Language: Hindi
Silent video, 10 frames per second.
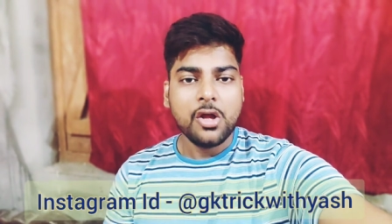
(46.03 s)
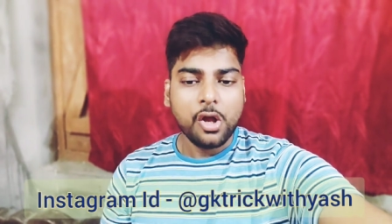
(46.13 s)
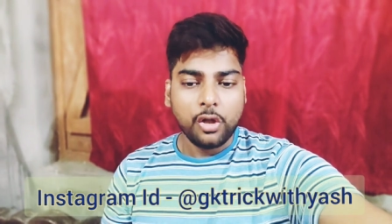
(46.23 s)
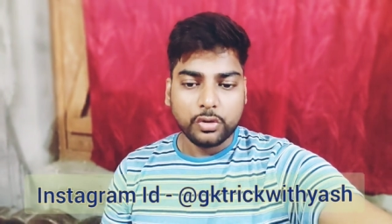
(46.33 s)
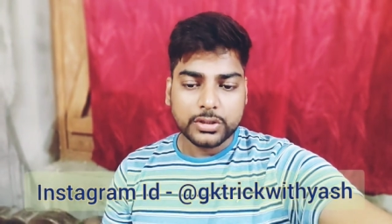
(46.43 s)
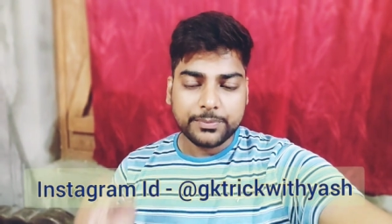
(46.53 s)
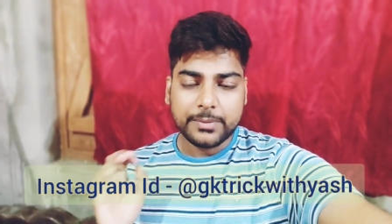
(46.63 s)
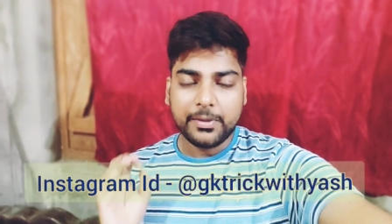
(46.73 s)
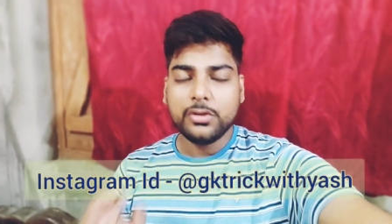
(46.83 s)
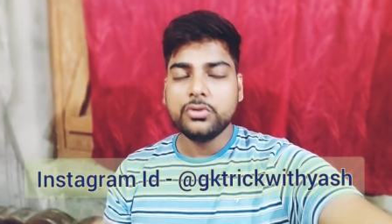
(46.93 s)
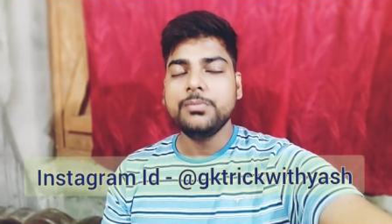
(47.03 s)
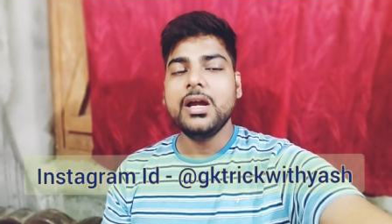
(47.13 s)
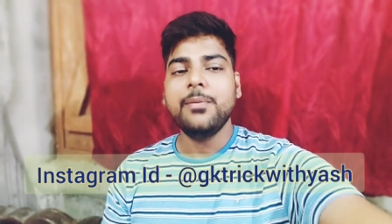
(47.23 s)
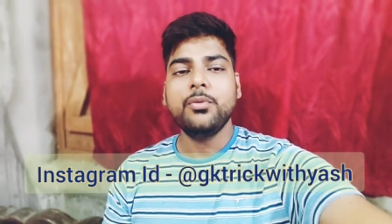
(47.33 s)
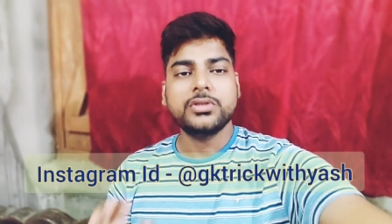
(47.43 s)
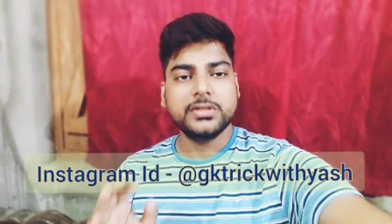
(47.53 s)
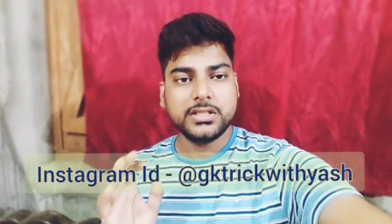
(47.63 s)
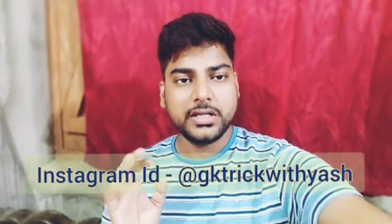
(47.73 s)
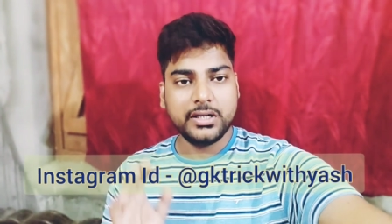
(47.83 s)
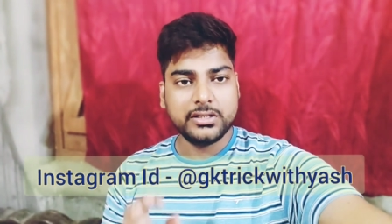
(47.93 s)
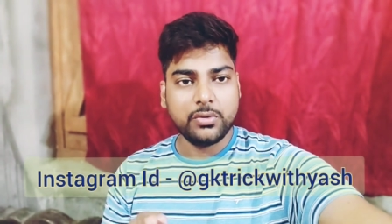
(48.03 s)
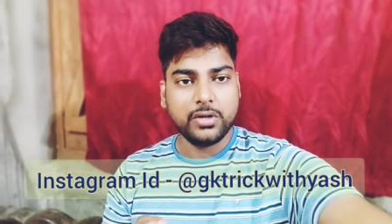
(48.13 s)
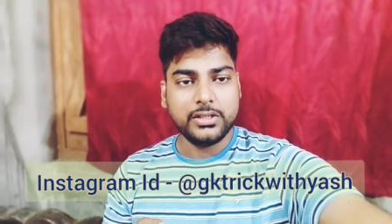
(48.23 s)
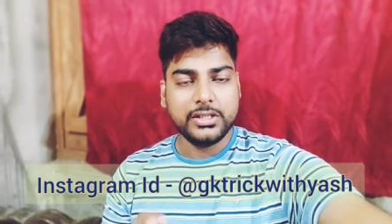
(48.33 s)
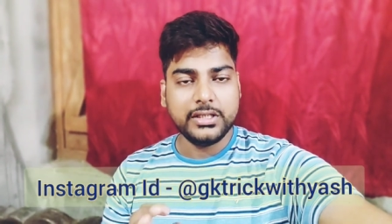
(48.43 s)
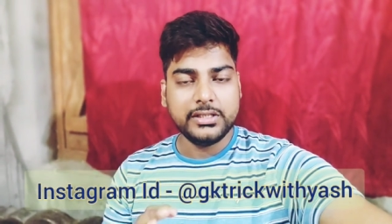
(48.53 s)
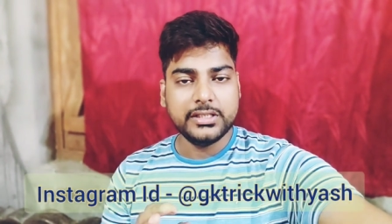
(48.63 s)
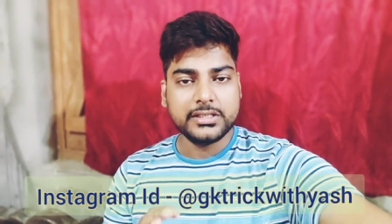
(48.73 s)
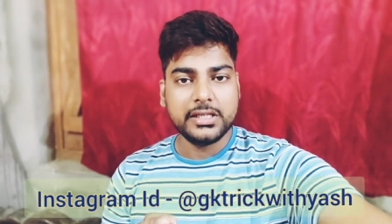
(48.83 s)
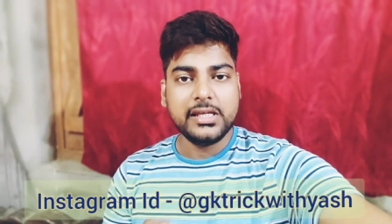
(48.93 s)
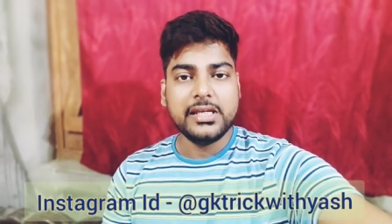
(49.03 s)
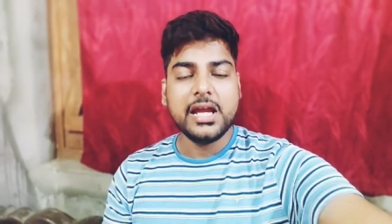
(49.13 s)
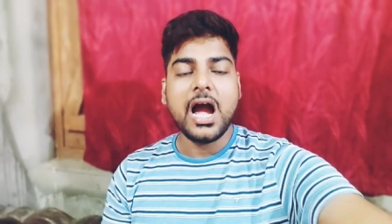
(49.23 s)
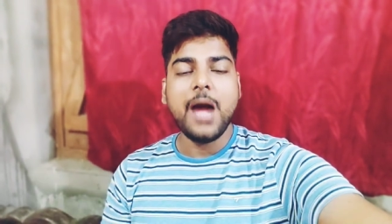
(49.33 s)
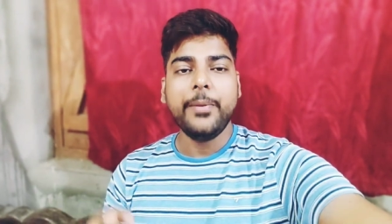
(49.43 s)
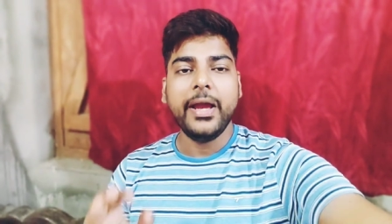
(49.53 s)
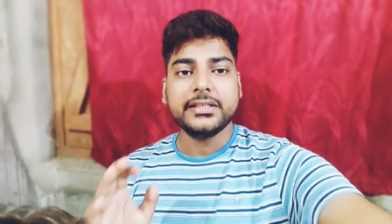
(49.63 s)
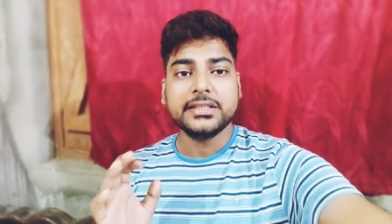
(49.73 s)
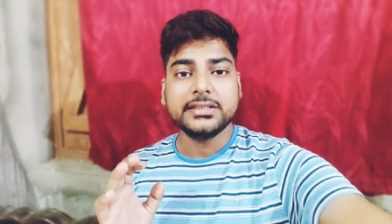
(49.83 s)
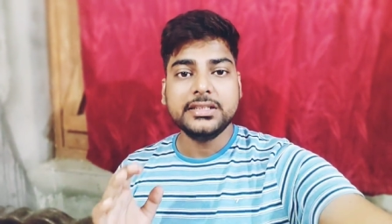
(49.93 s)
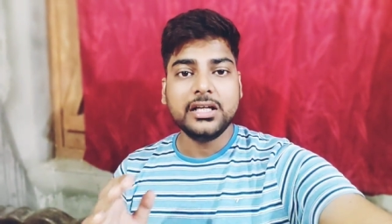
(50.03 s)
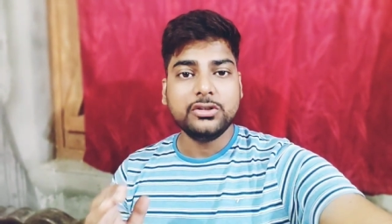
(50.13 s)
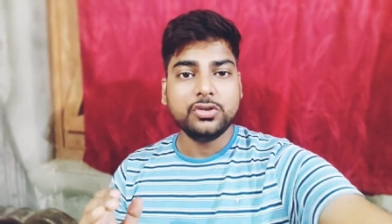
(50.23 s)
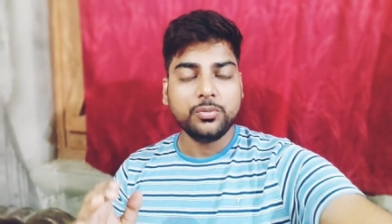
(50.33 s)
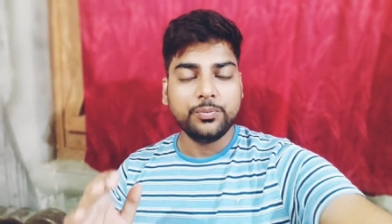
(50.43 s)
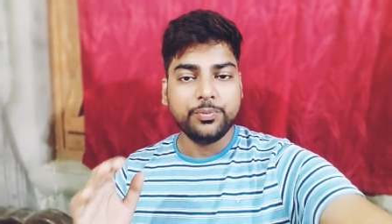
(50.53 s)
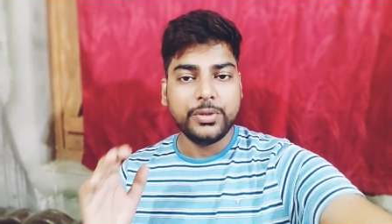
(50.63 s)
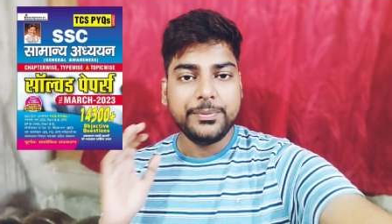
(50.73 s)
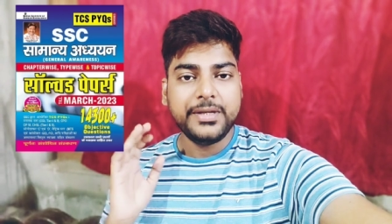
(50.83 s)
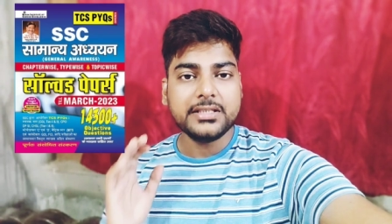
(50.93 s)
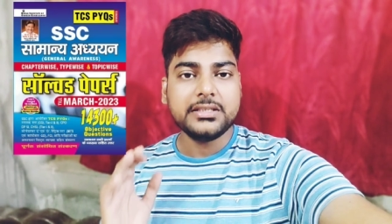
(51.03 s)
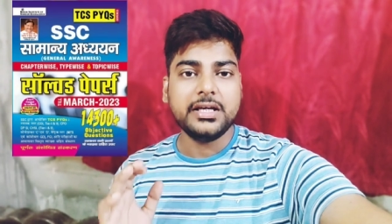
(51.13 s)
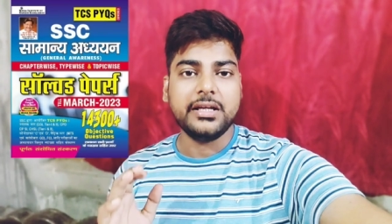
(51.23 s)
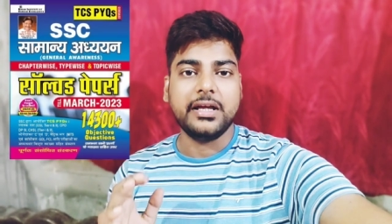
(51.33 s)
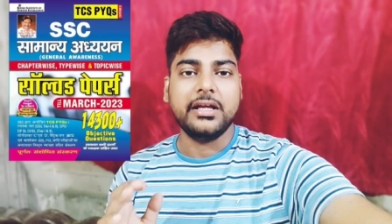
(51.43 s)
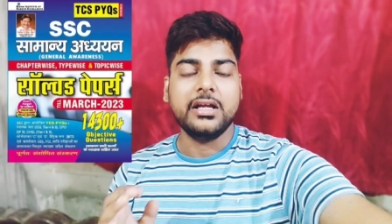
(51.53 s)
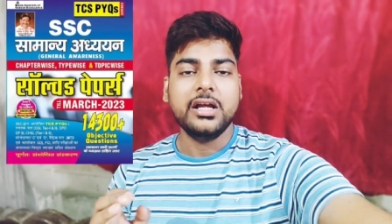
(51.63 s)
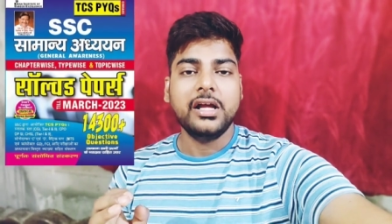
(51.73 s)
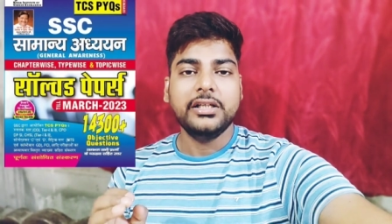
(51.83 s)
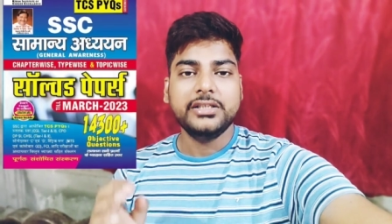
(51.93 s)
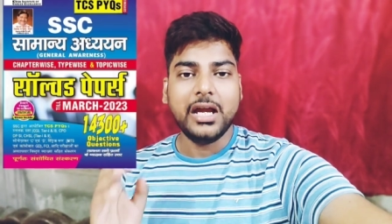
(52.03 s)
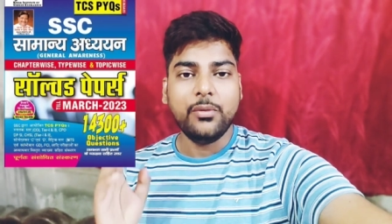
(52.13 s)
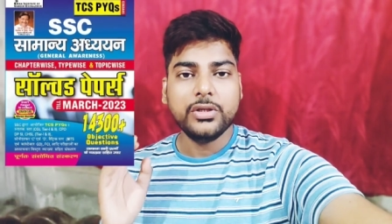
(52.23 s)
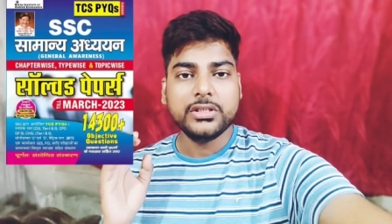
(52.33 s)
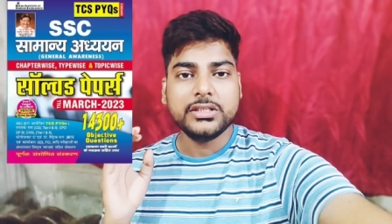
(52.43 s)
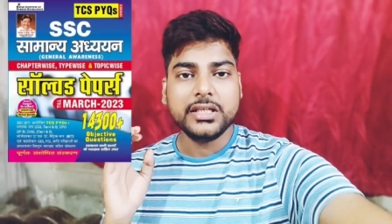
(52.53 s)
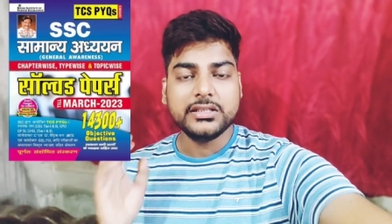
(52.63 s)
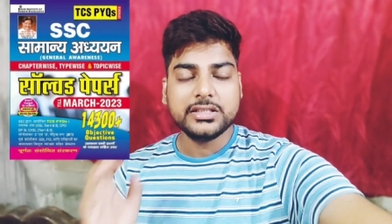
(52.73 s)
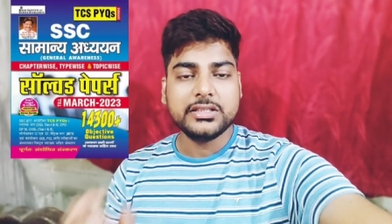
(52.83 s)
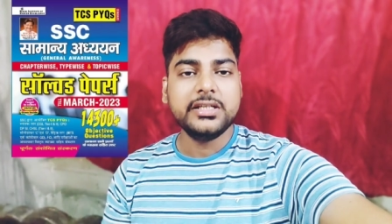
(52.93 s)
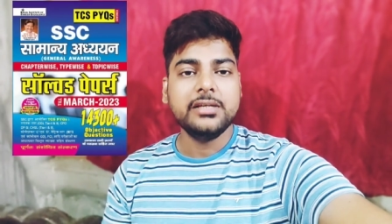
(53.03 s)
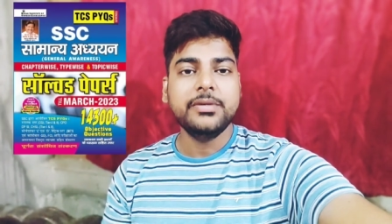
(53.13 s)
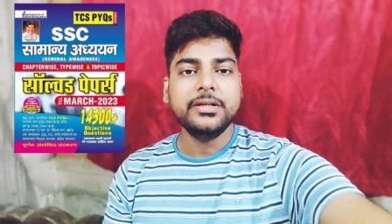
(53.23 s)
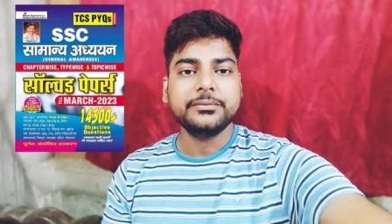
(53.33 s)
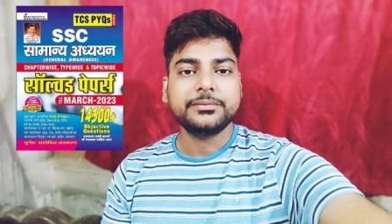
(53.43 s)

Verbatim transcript: तो सबसे पहले दोस्तों मैं आपको सजेस्ट करना चाहूँगा जी के के लिए कि आप एस का जो प्रीवियस ईयर है चाहे वह सी एच में